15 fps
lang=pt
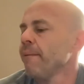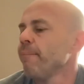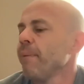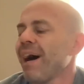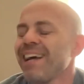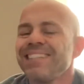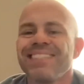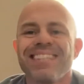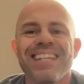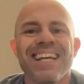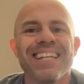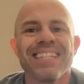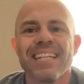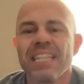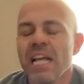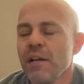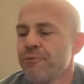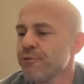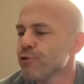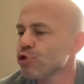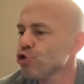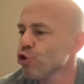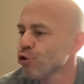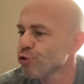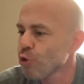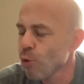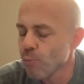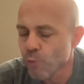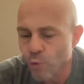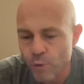a esquerda dele
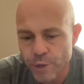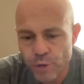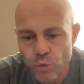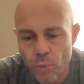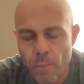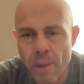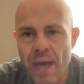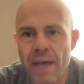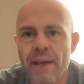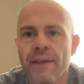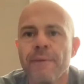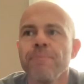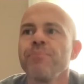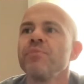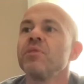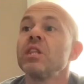funcionou muito bem,